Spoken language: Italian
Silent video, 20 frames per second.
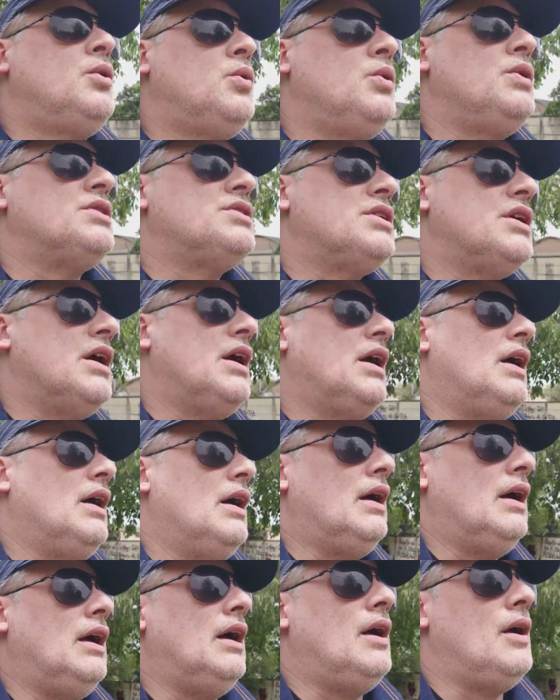
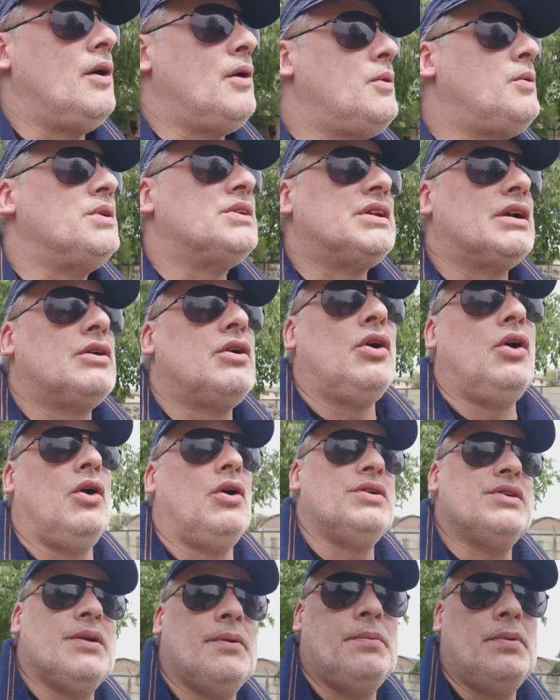questa, questa
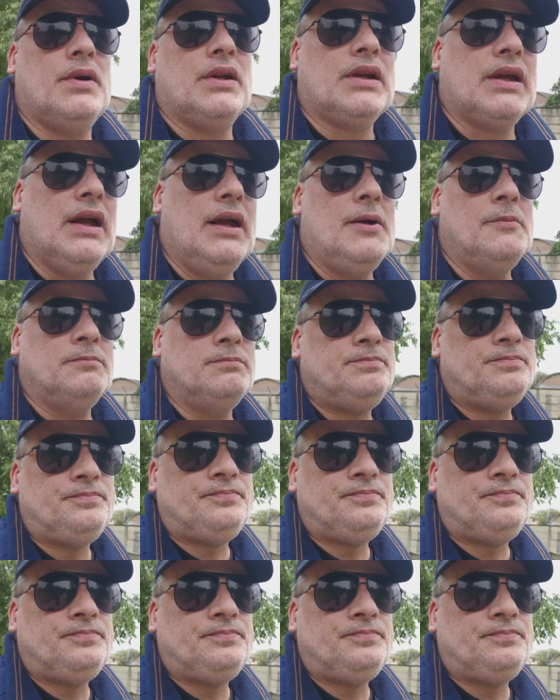cosa perché